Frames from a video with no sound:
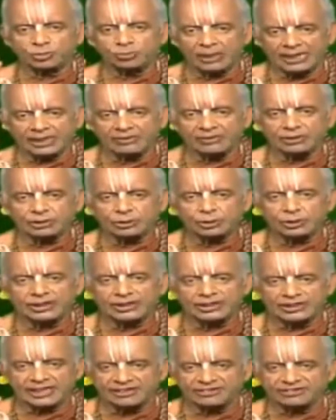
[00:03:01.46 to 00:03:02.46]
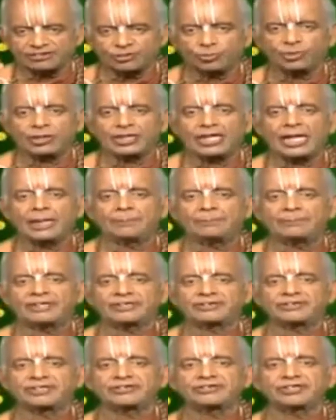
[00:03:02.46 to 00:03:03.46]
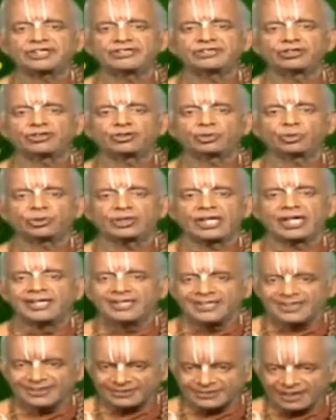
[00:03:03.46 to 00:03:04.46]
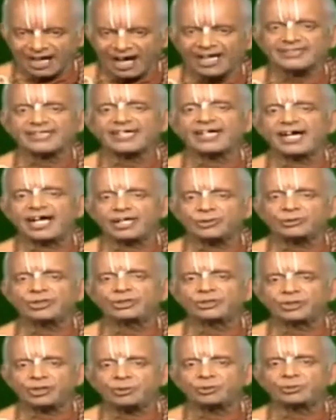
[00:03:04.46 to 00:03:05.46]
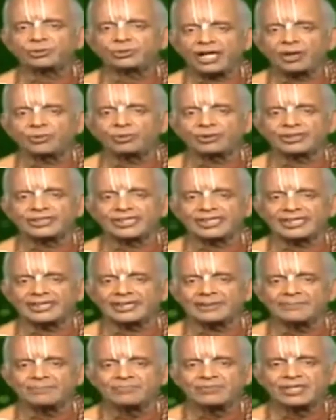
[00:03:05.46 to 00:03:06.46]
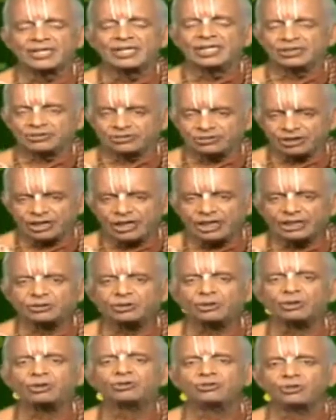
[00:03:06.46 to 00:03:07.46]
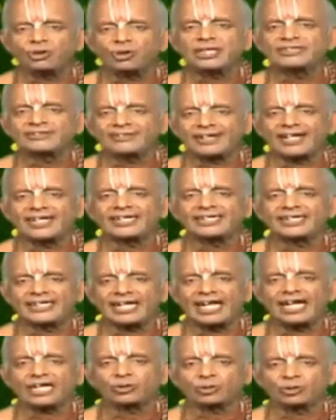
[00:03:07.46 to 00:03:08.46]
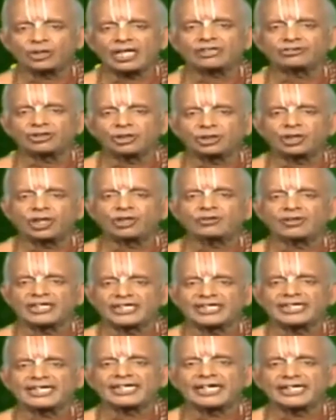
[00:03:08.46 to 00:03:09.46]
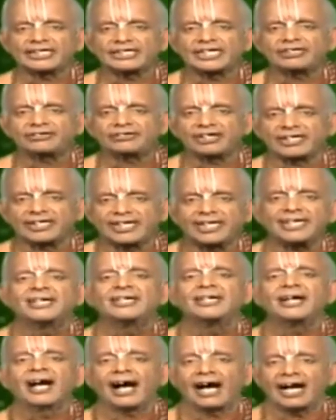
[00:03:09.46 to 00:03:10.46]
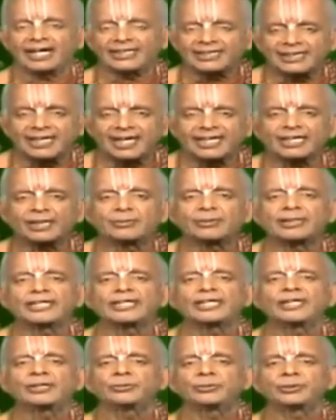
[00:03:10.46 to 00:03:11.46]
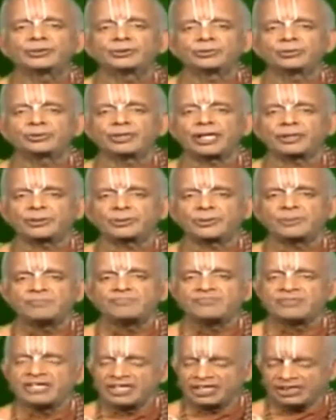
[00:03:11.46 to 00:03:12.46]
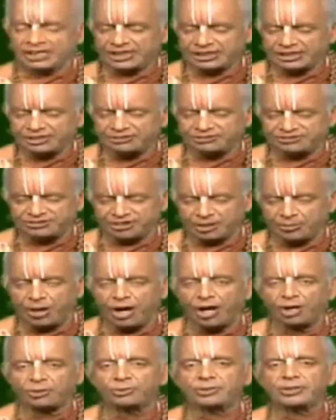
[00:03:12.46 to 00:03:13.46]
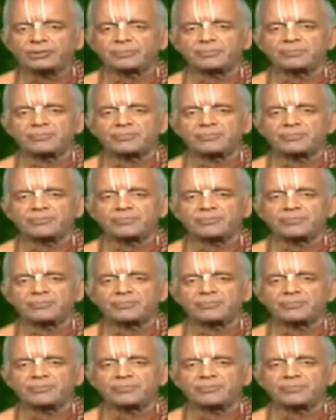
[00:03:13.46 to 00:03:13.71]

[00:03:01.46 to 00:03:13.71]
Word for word: భగవంతుణ్ణి నరసింహుడిగా ప్రత్యక్షం చేసుకున్న తాతగారు ఎదురకుండా ఉంటే చేతులు జోడించడానికి లేకుండా చేతులు వెనక్కి కట్టేశారే అని కళ్ళమడి నిలబెట్టుకున్నాడు ఇది క్షమాగుణం